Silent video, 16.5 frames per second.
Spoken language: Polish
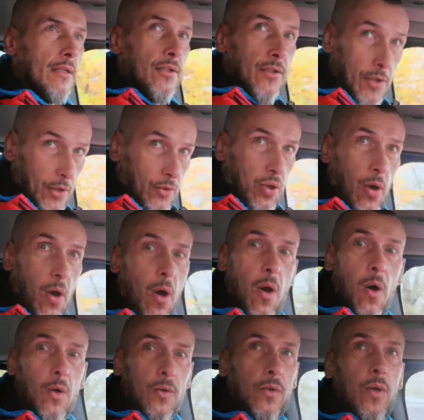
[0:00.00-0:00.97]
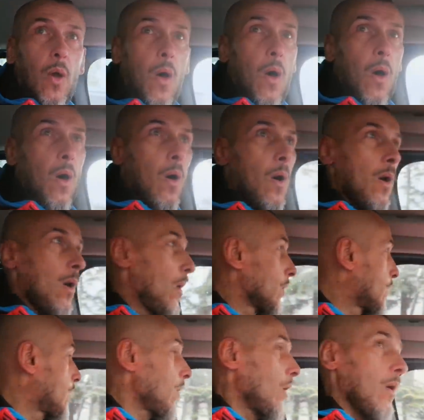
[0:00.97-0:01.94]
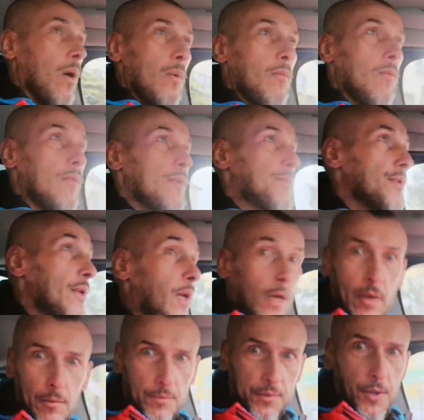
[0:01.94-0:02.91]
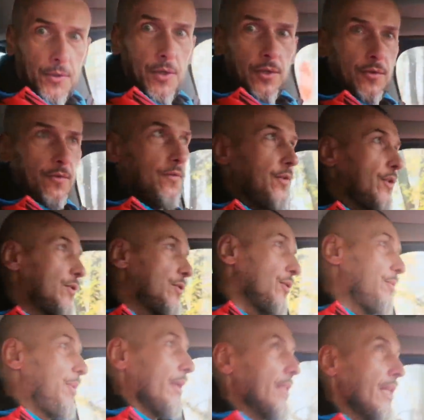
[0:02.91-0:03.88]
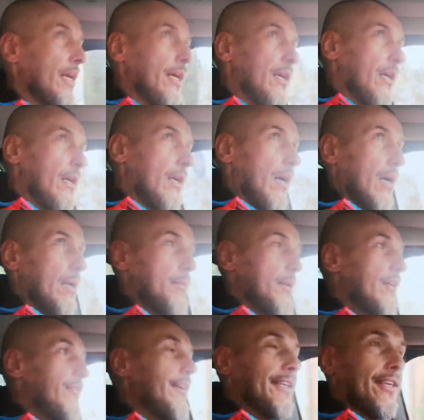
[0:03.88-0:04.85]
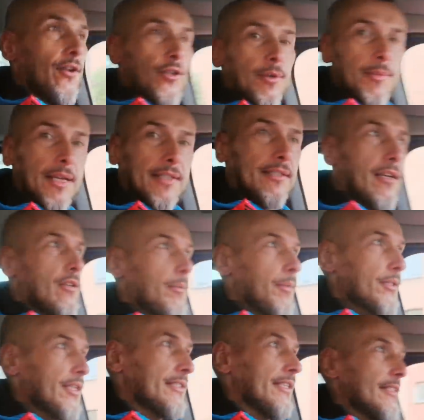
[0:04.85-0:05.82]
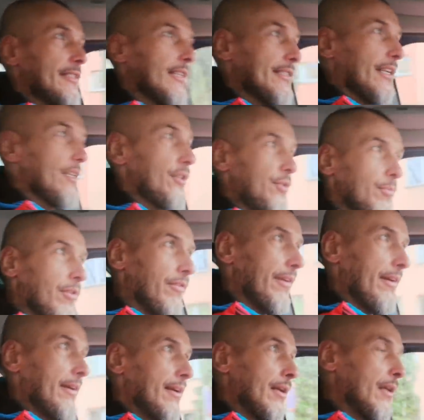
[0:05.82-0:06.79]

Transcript: Nie, to, to, to, mówisz, przecież widzi pan. Ale miał felgi 18, to ma 16 cali zimowe.